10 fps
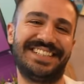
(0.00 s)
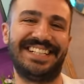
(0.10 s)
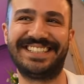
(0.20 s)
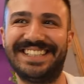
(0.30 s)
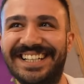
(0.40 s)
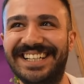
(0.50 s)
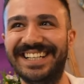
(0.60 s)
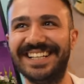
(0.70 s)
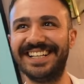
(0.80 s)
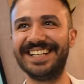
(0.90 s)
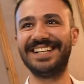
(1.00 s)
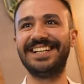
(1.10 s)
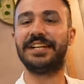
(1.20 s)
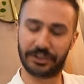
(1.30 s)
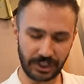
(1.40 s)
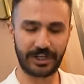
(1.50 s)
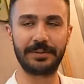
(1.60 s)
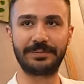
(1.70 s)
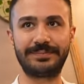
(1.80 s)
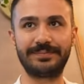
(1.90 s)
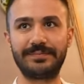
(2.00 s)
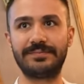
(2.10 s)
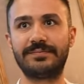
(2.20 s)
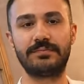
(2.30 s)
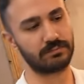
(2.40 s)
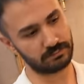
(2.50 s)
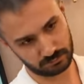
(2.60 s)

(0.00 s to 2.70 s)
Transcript: Danke. Hast du eine? Ja, ja. Welche ist es?